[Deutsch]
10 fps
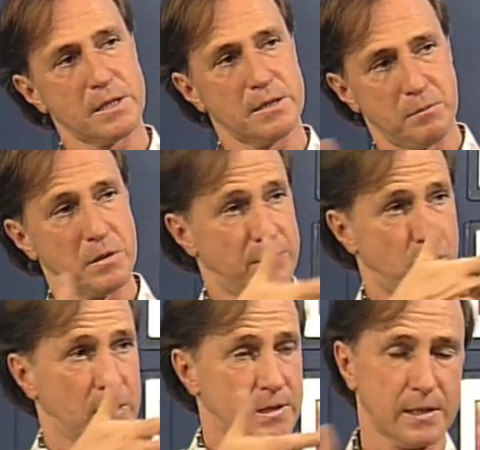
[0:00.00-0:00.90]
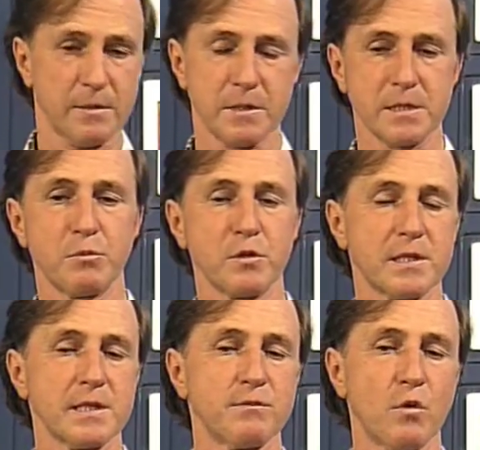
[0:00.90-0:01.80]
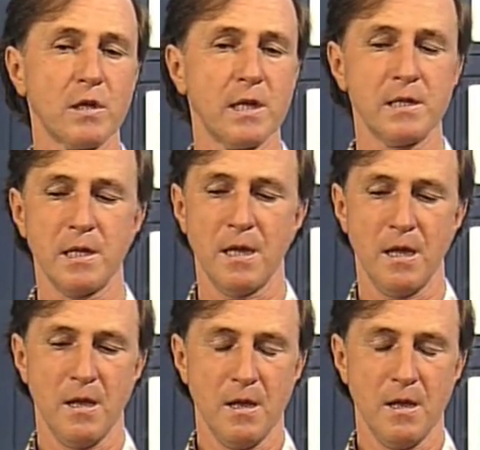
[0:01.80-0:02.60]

was ich ja vorhin gesagt habe, diese Prozesswochenende,